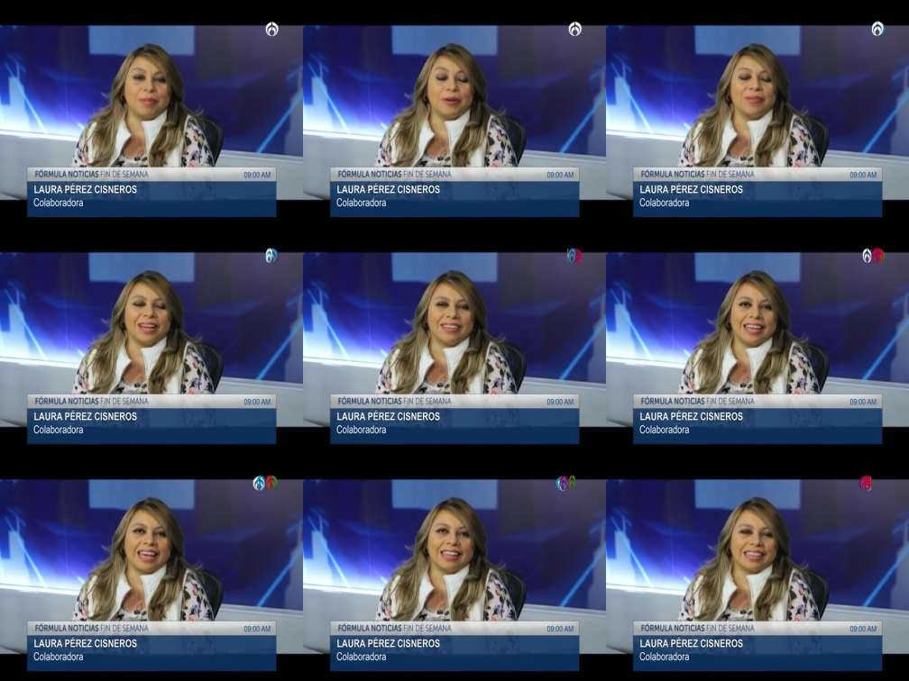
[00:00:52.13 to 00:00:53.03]
Pero
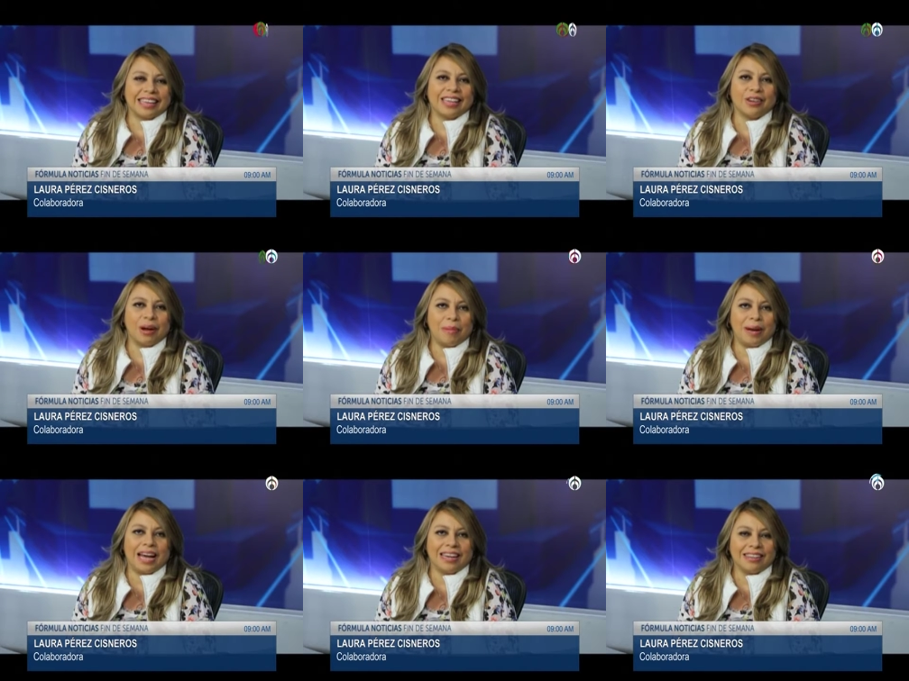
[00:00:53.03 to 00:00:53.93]
fíjate que te quiero
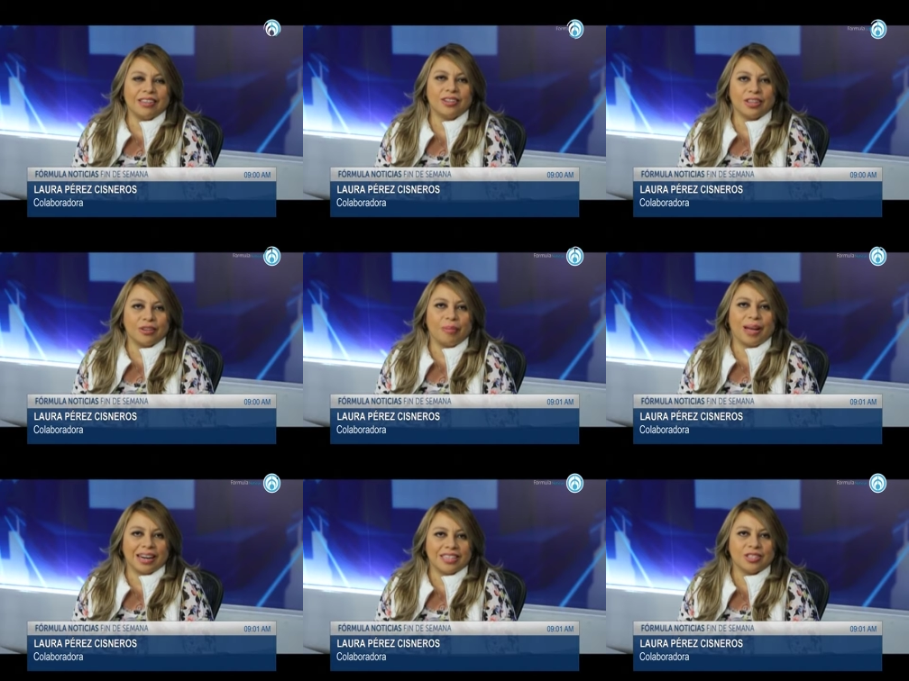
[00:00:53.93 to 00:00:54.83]
hablar y quiero
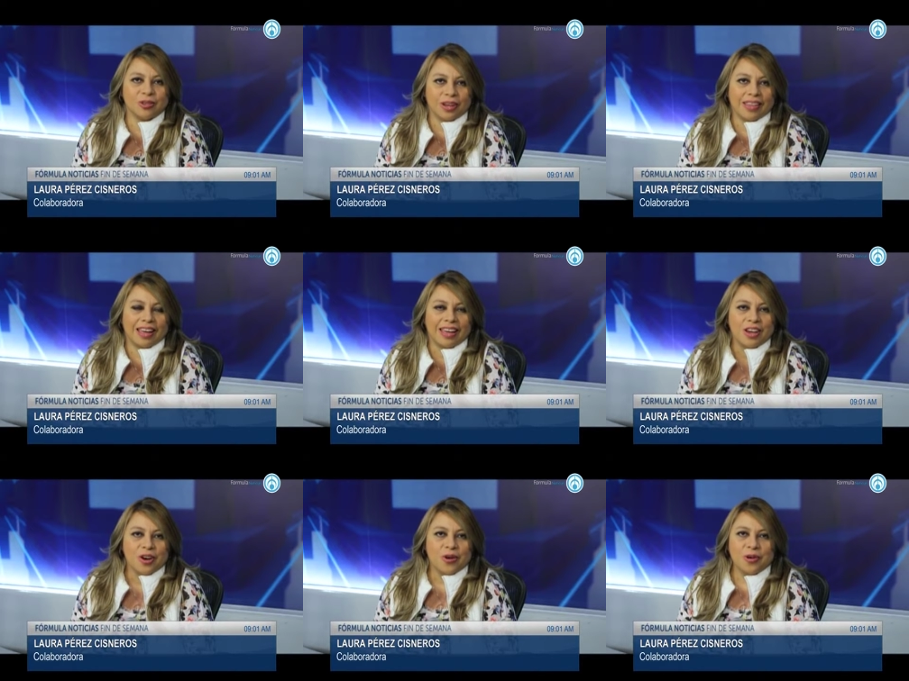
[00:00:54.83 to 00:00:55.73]
retomar la historia de